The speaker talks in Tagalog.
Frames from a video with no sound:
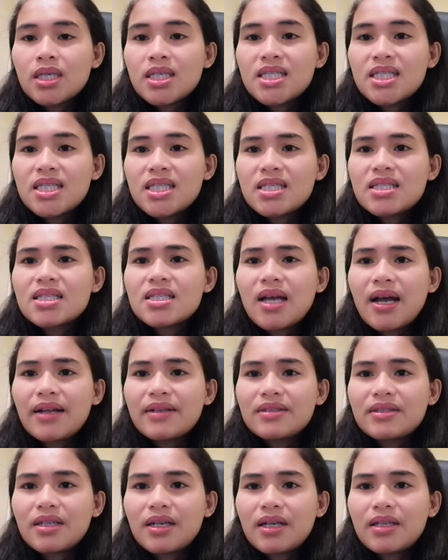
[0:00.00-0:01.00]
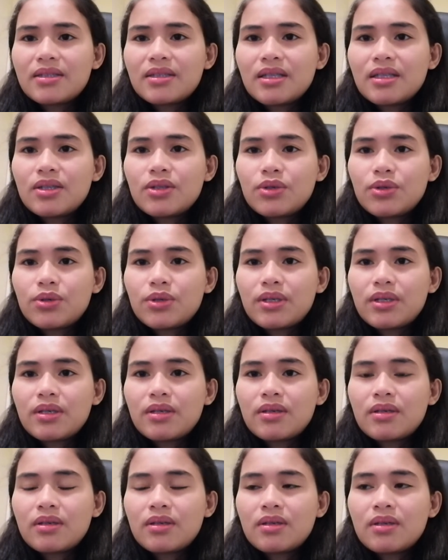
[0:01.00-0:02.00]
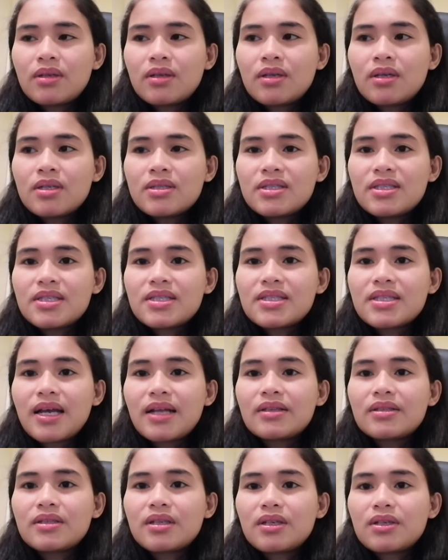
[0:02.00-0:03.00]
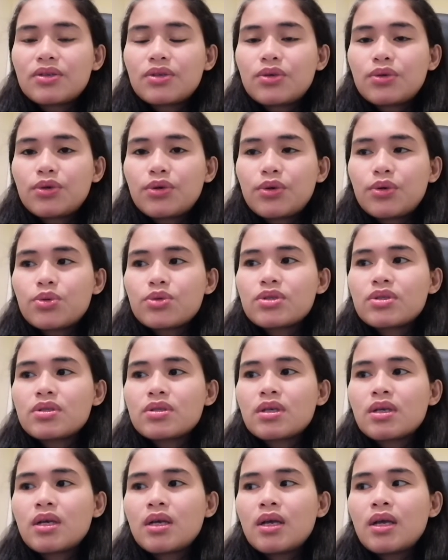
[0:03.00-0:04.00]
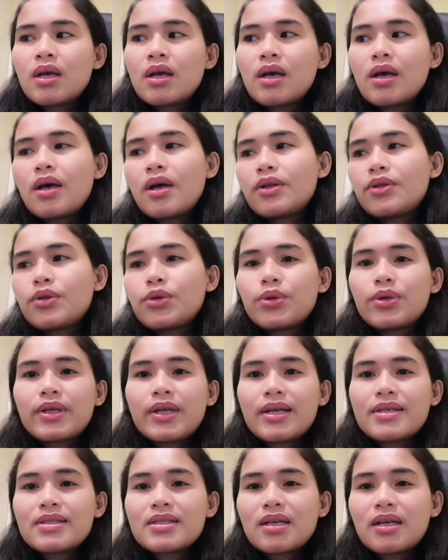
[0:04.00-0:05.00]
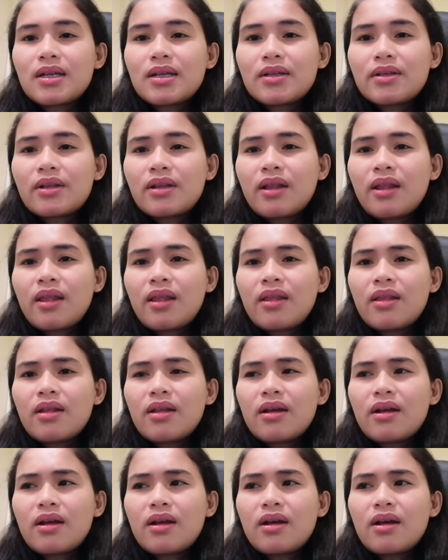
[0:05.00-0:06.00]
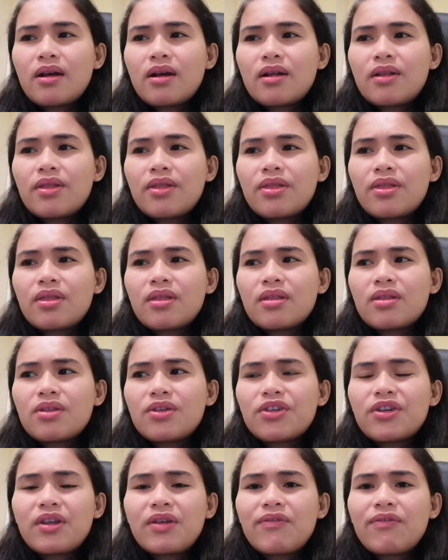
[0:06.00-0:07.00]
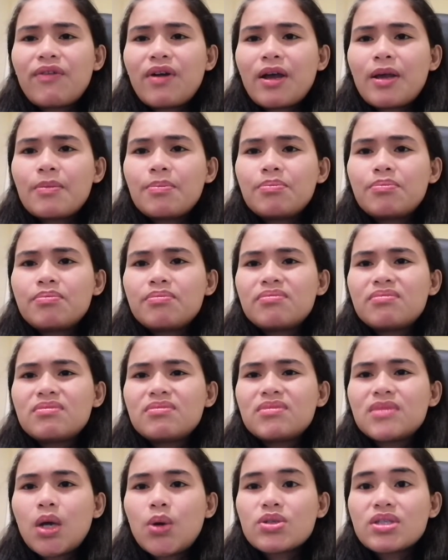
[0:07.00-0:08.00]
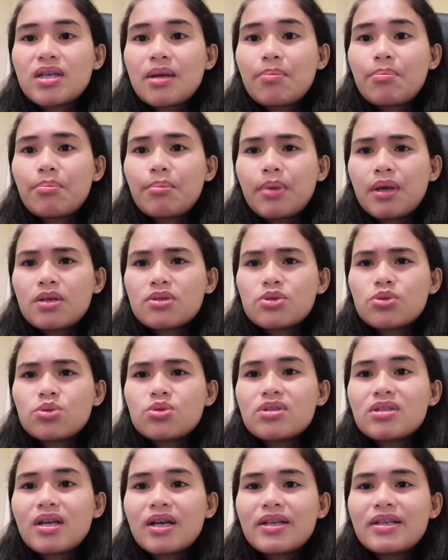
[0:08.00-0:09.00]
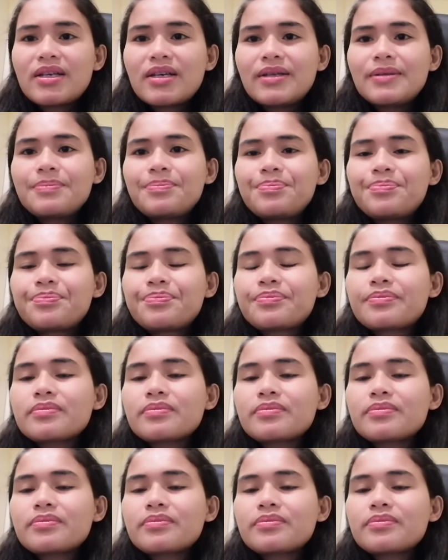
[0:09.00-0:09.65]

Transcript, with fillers: 600 din yun 600 euros. At yun, nasa uh, ah, 35,000 pesos, ganyan.